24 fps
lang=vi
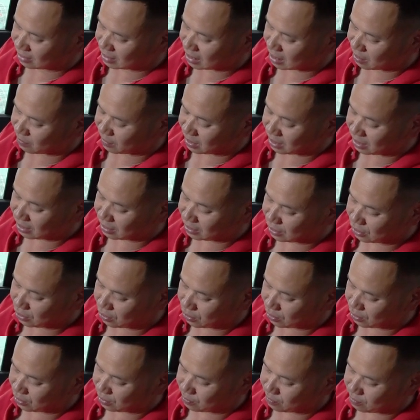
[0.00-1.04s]
giảm các cái chế
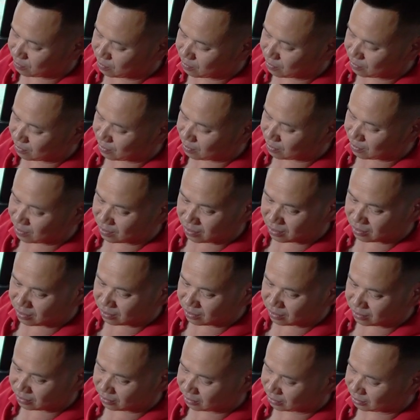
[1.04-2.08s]
độ
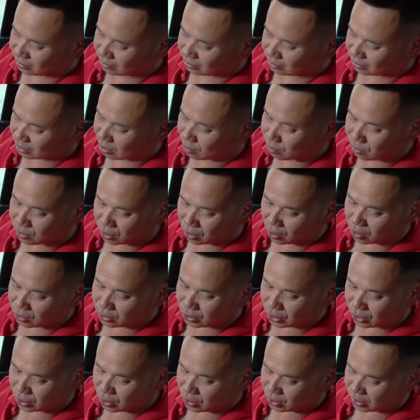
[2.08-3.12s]
thông gió
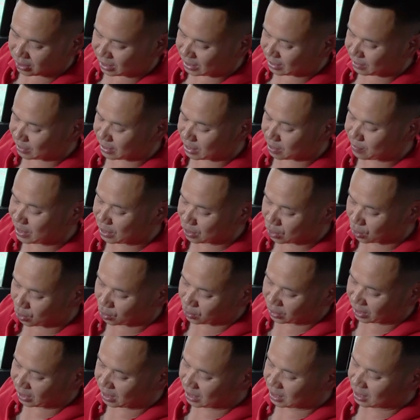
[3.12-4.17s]
cho cái ghế mình
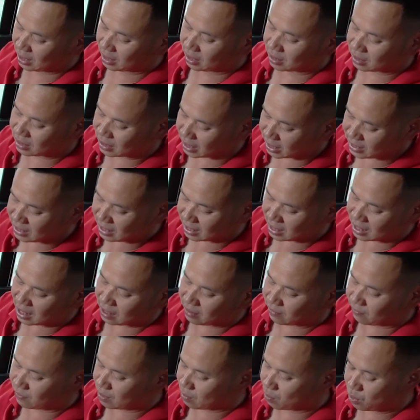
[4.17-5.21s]
ngồi sấy chẳng
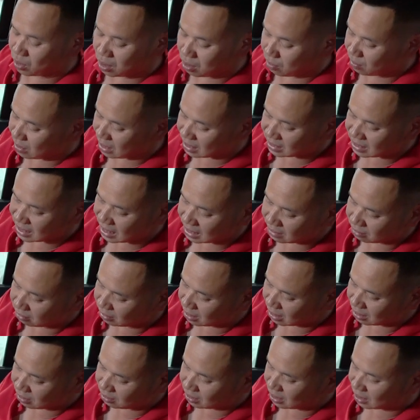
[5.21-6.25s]
hạn và mùa đông lạnh giá chúng
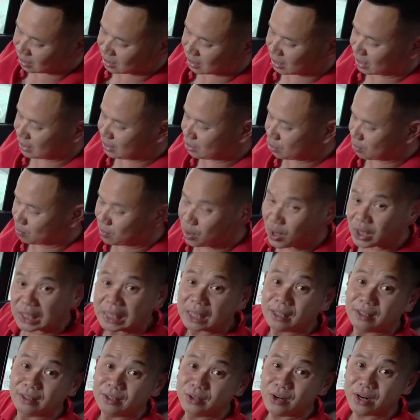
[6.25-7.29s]
ta có thể sấy cho mọi
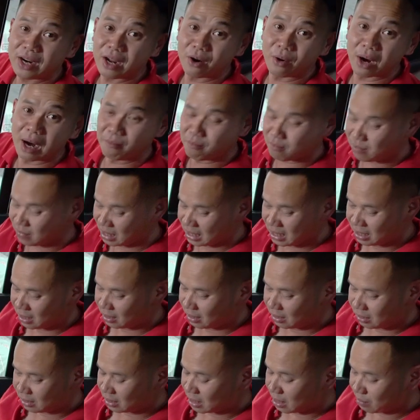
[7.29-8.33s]
thứ nó đều ấm
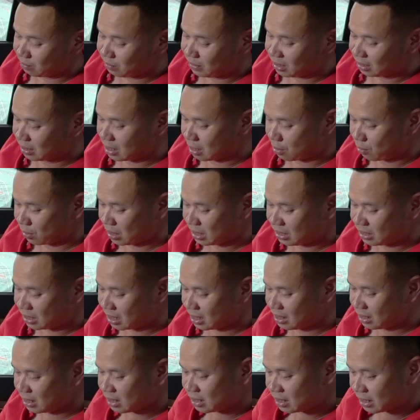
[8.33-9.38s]
ấm từ đầu đến
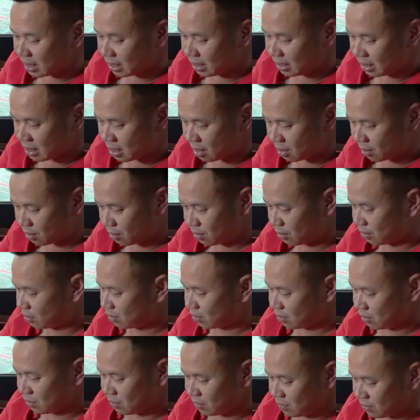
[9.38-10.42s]
chân từ chân đến đầu
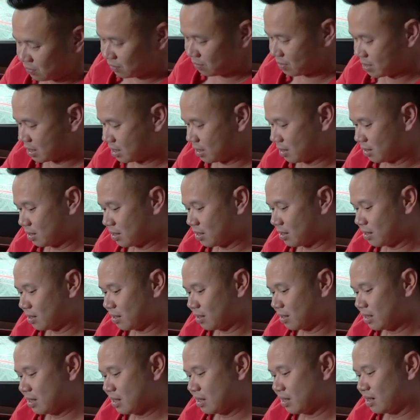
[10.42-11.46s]
và vâng, đó.
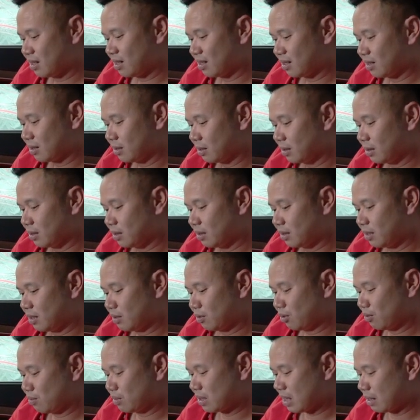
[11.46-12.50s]

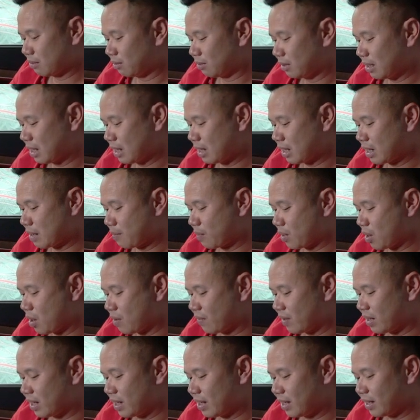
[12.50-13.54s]
nếu dùng xong chúng ta lại gặp
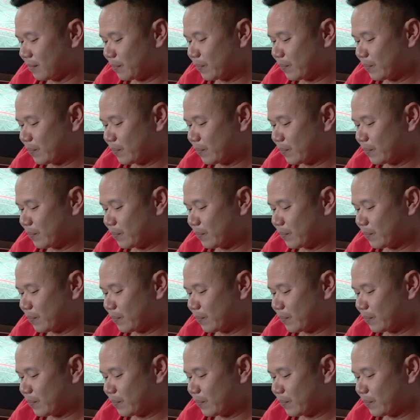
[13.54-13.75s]
gọn vào đây